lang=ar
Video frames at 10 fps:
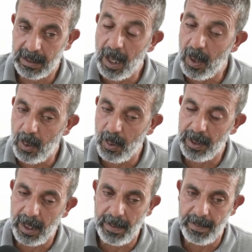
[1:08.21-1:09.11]

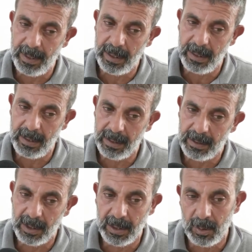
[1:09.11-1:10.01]
طخونا من
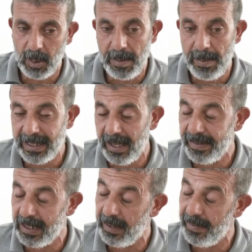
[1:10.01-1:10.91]
تقدر تقول من
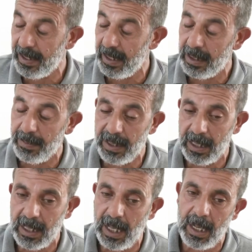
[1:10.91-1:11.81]
مسافة صفر انت
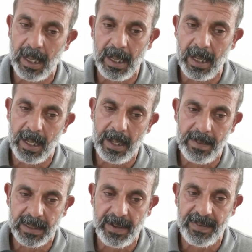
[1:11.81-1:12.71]
بتحكي على
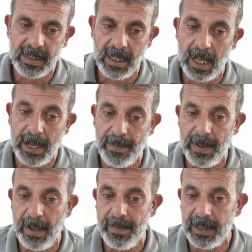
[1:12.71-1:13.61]
مسافة
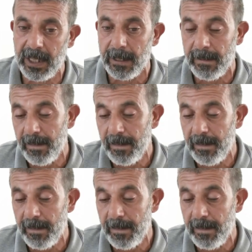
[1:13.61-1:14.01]
أربعة متر